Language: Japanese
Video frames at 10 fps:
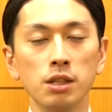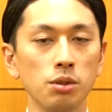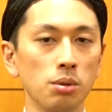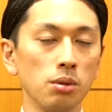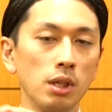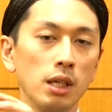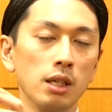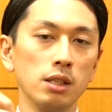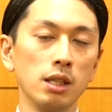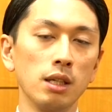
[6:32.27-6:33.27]
情報的
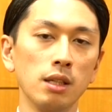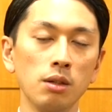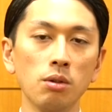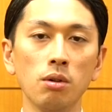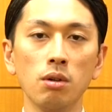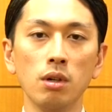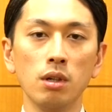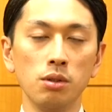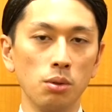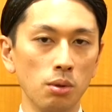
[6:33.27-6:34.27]
な次元での
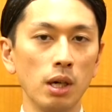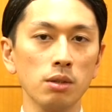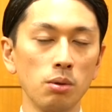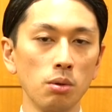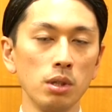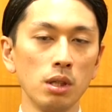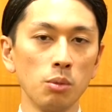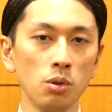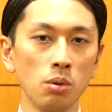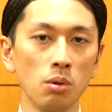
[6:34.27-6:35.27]
ノウハウこういった
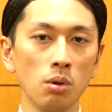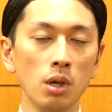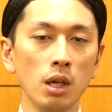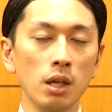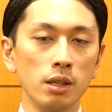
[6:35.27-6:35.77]
ものを